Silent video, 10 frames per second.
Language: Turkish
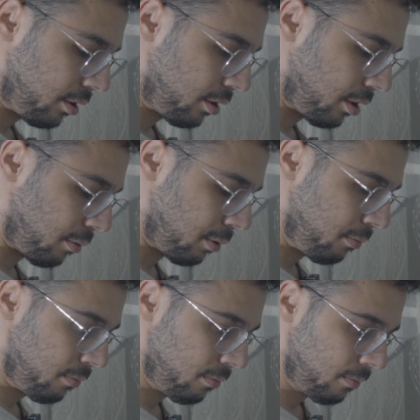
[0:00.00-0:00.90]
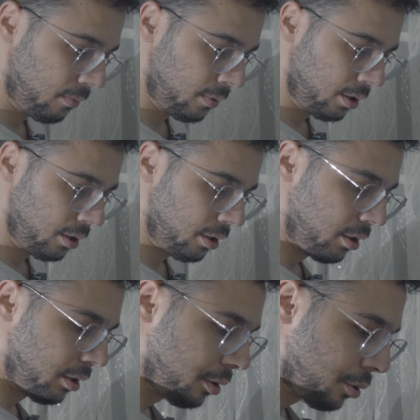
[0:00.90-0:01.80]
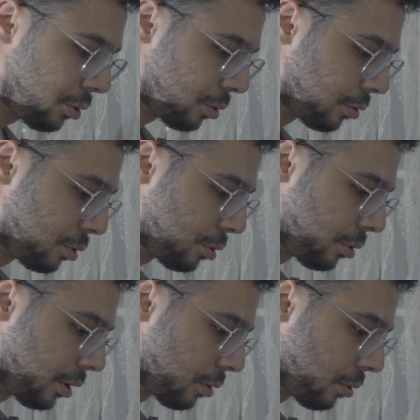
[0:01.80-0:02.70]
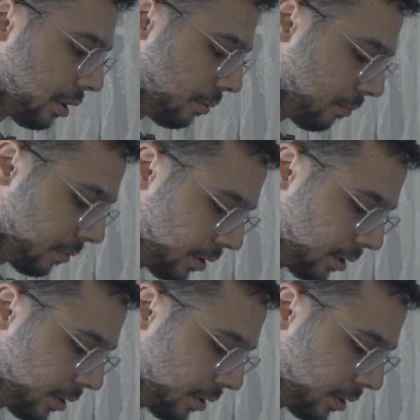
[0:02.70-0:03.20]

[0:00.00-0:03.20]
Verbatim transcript: Tamam. Şunu şuraya koyayım.